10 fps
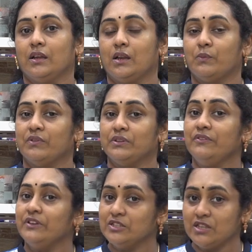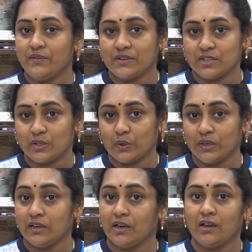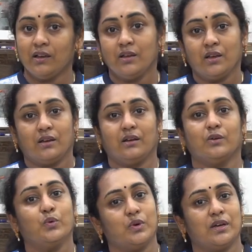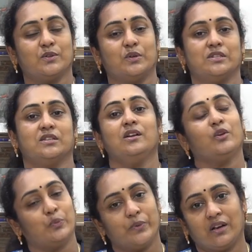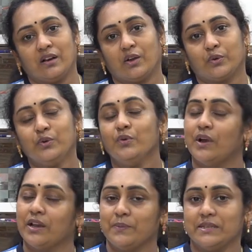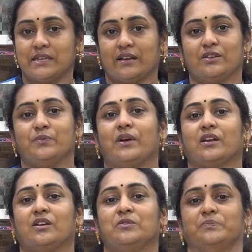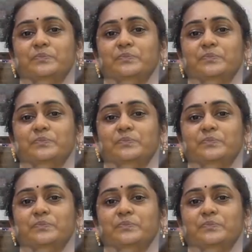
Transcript: நம்ம வந்து ஃப்ரிட்ஜில் வச்சுட்டு கூட நல்லா கூலாக குடிச்சோன்னா ரொம்ப நல்லாயிருக்கும் வாங்க எப்படி செய்கிறதுன்னு பார்க்கலாம்